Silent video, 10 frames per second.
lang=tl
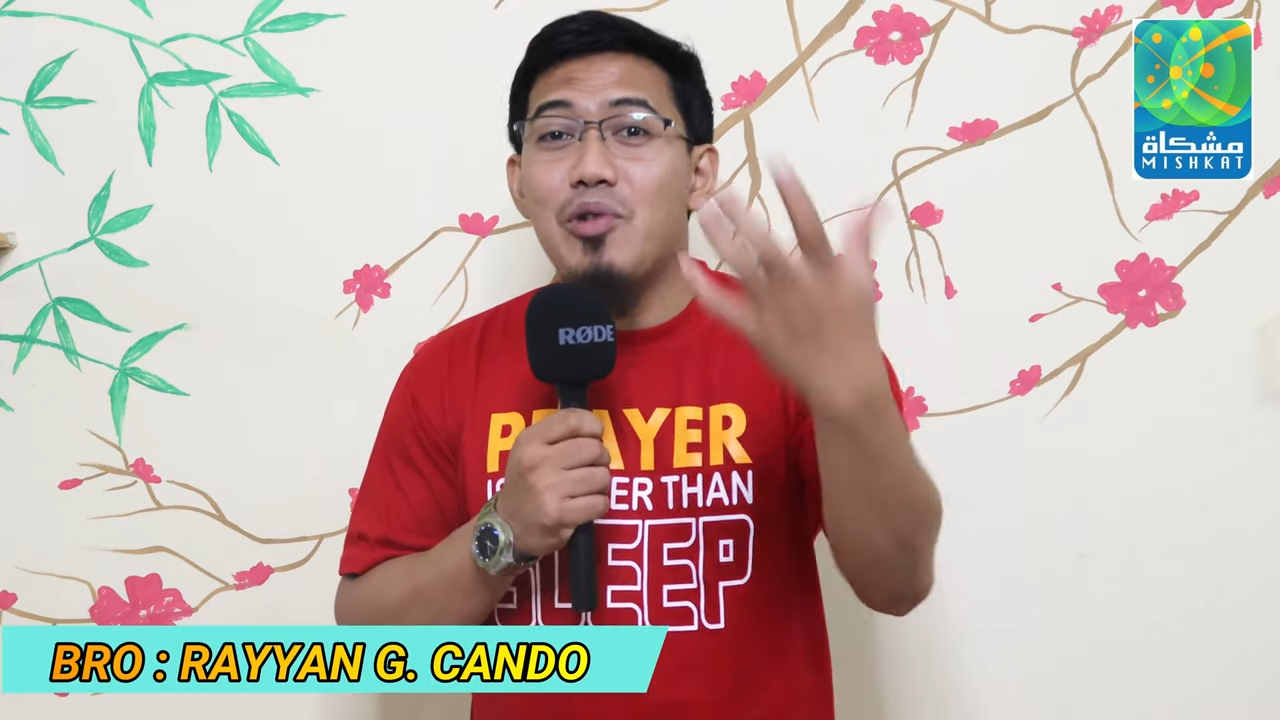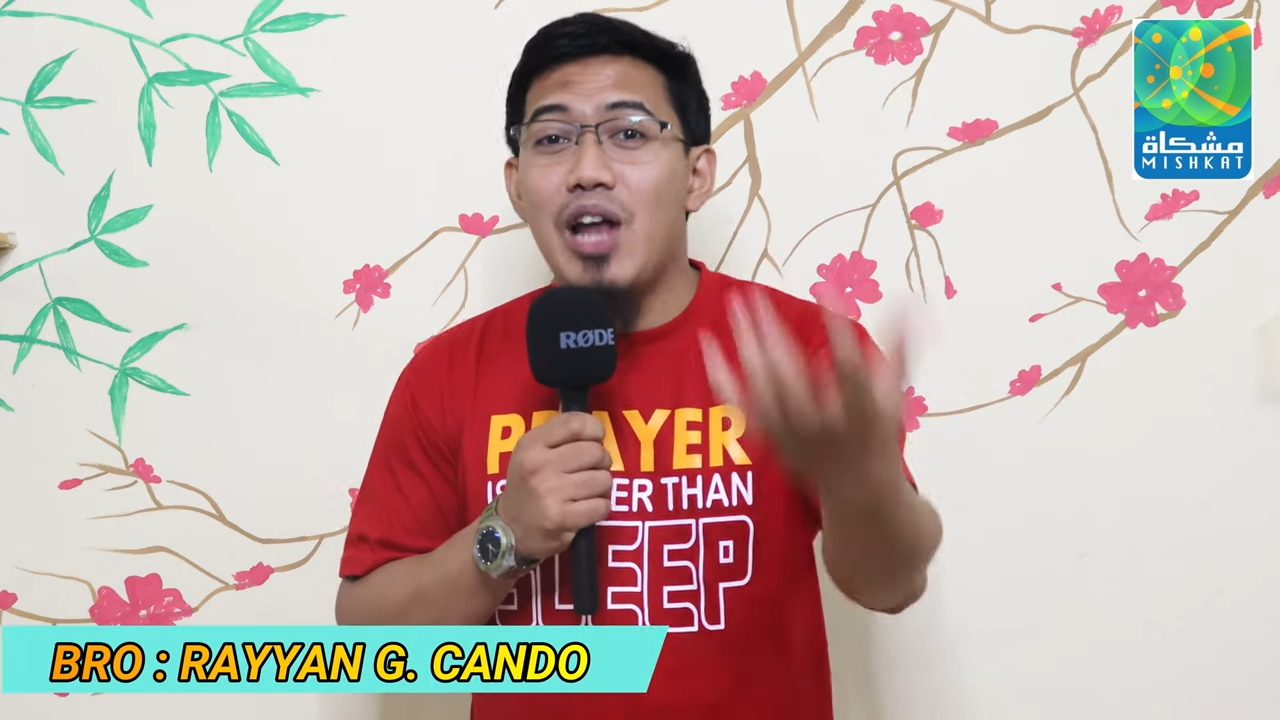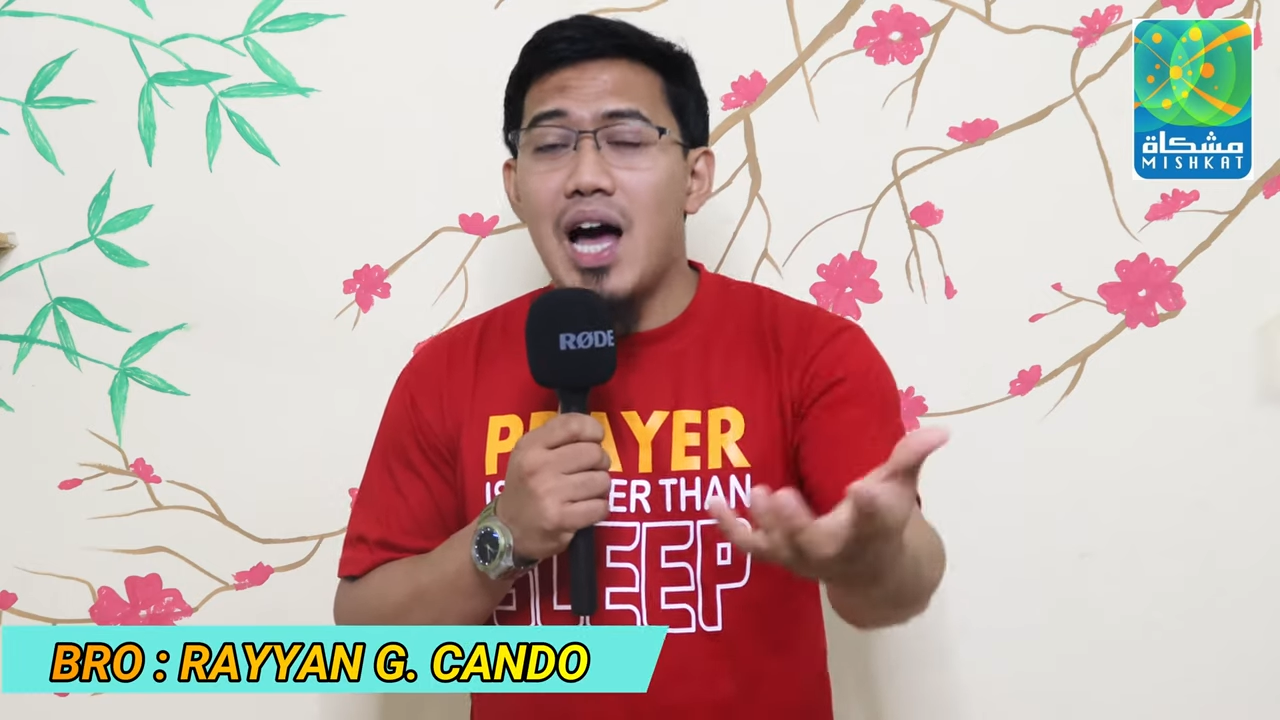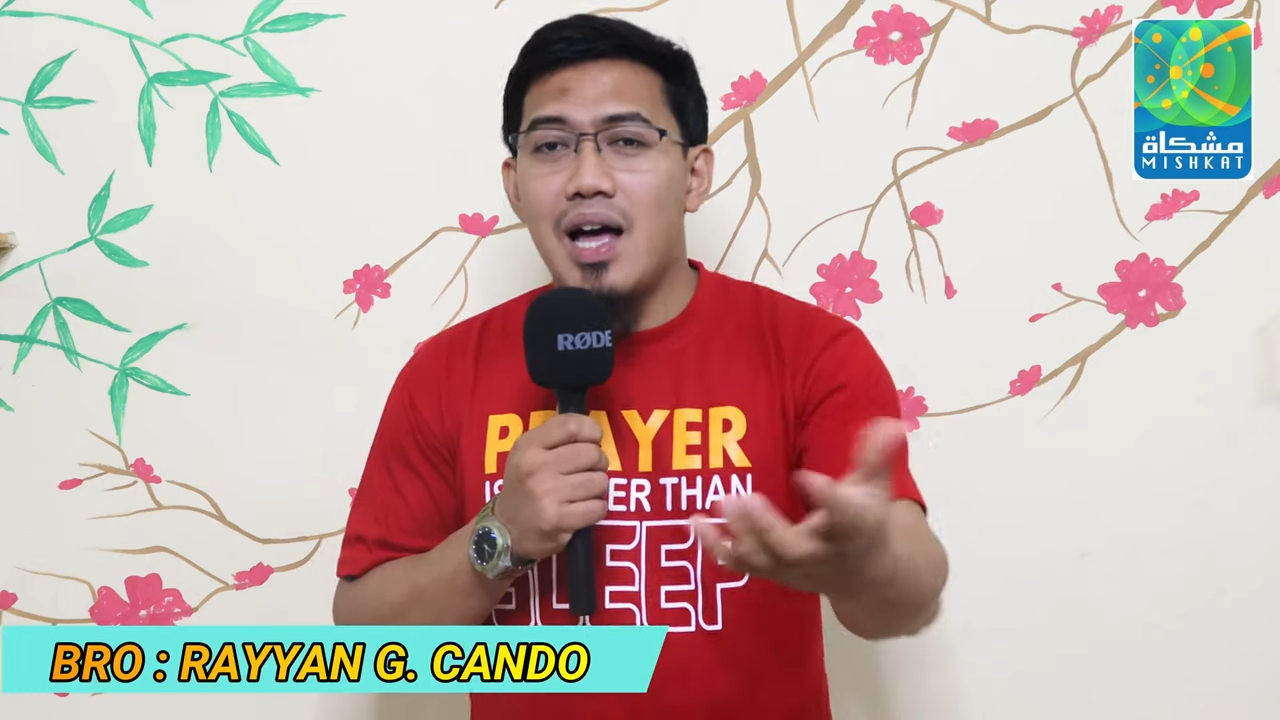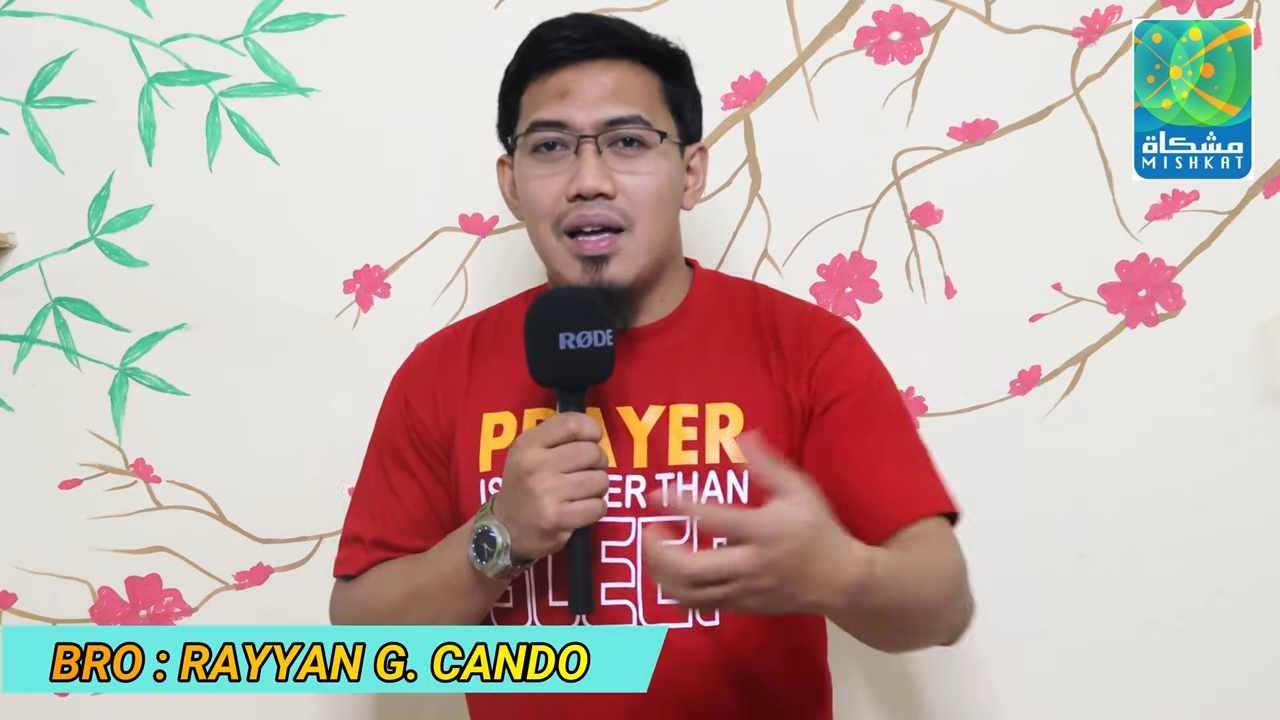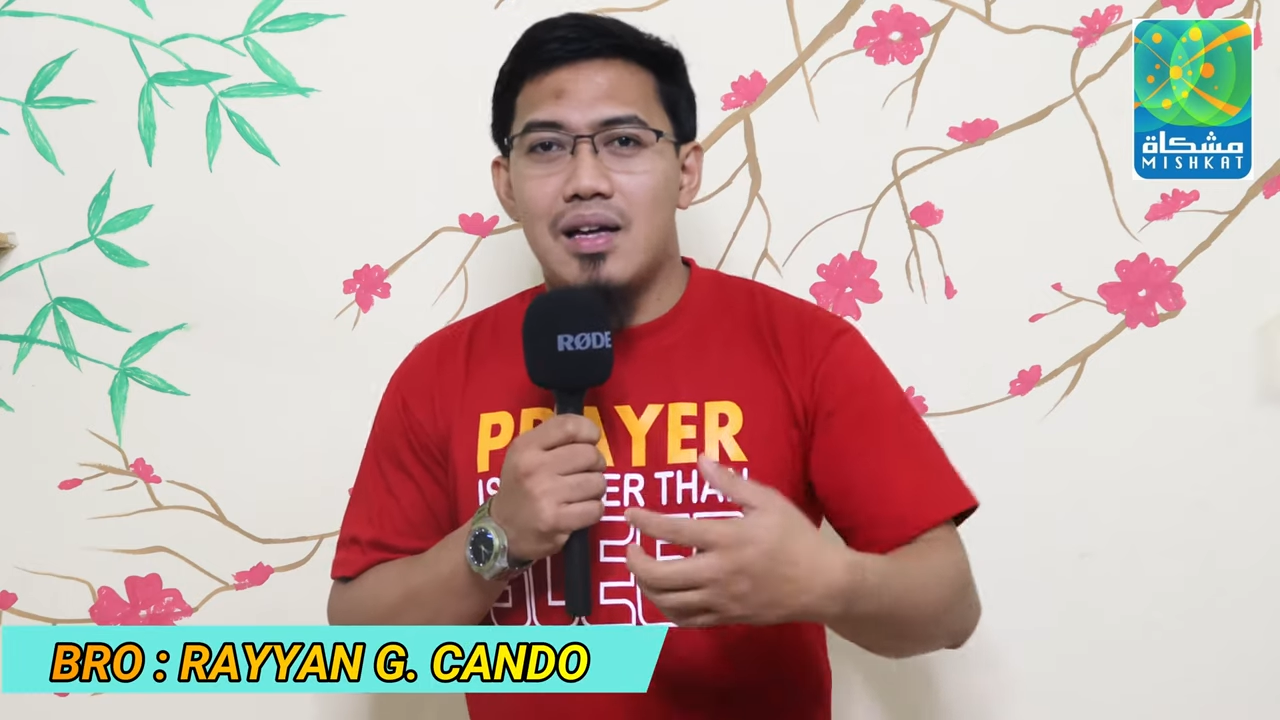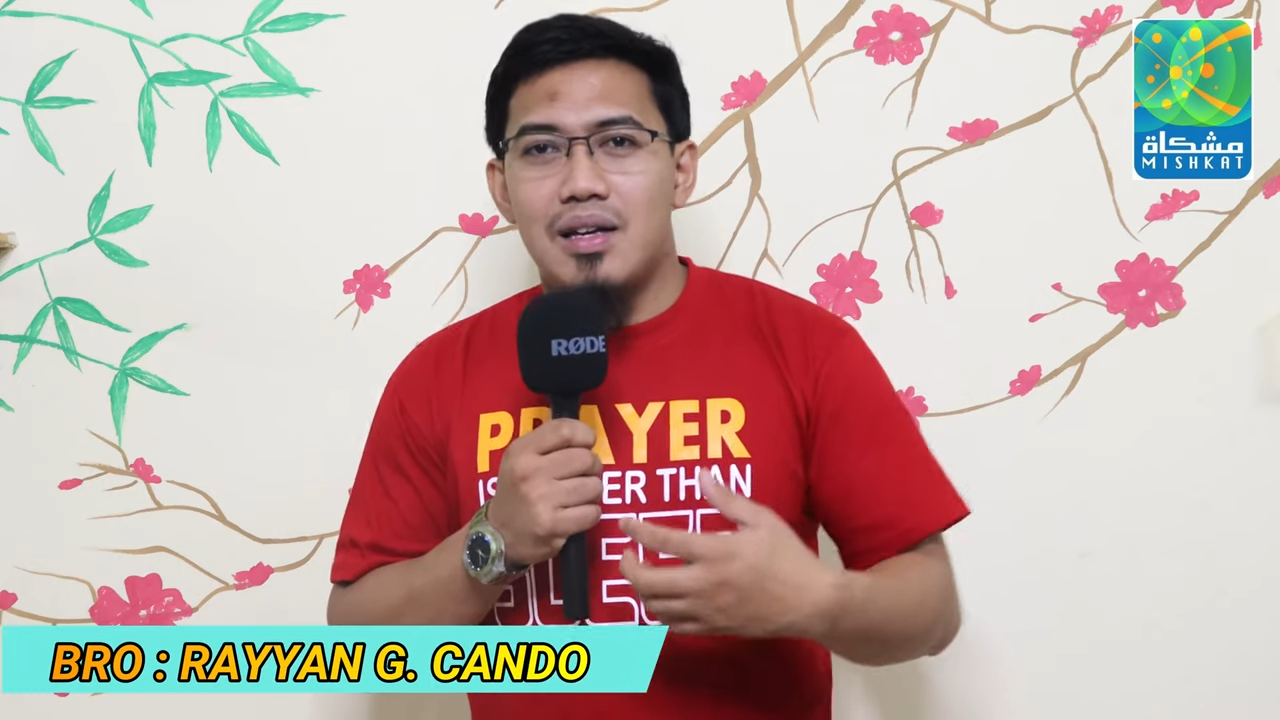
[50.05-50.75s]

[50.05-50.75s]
mo na,